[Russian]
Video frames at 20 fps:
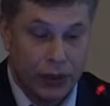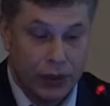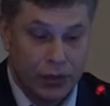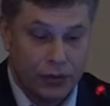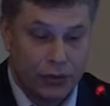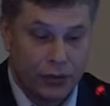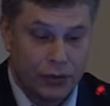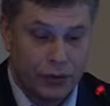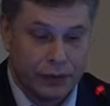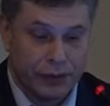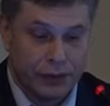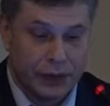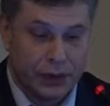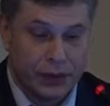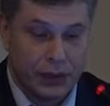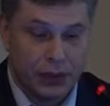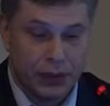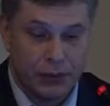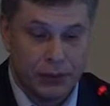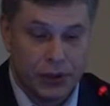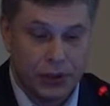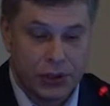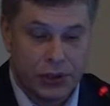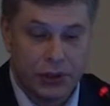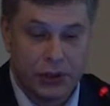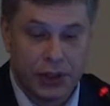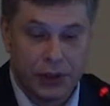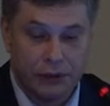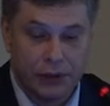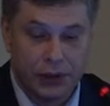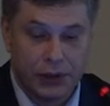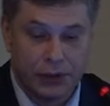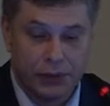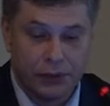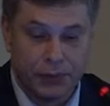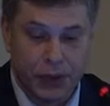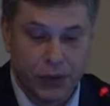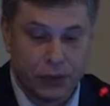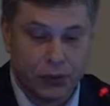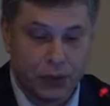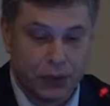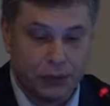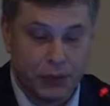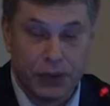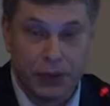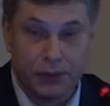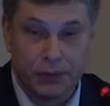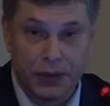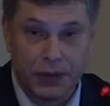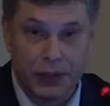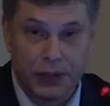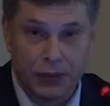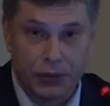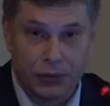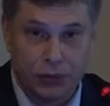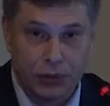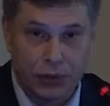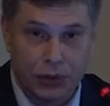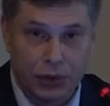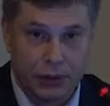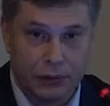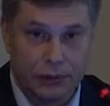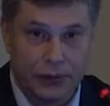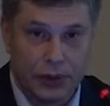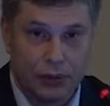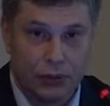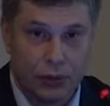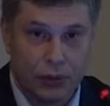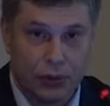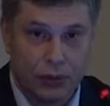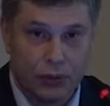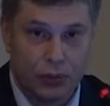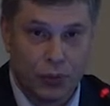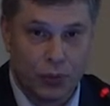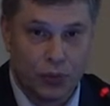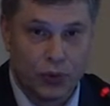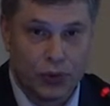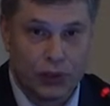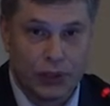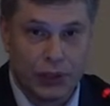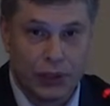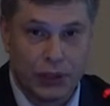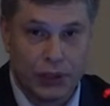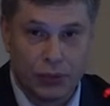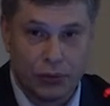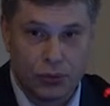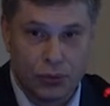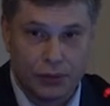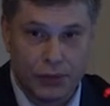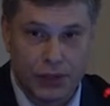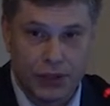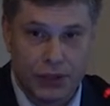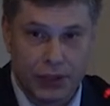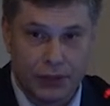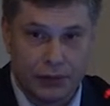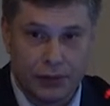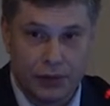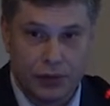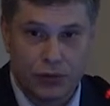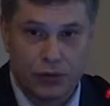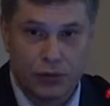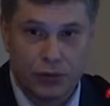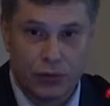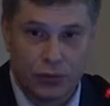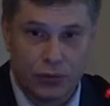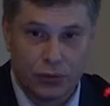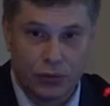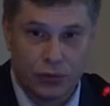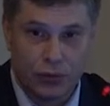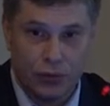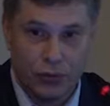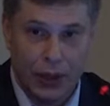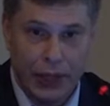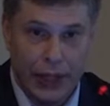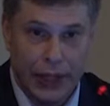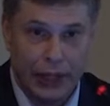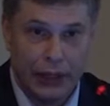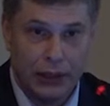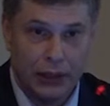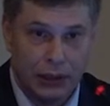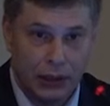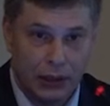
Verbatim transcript: Ну и отсутствие физико-химических конфликтов между элементами конструкции. Все модули упругости, они, в общем-то, соответствуют друг другу.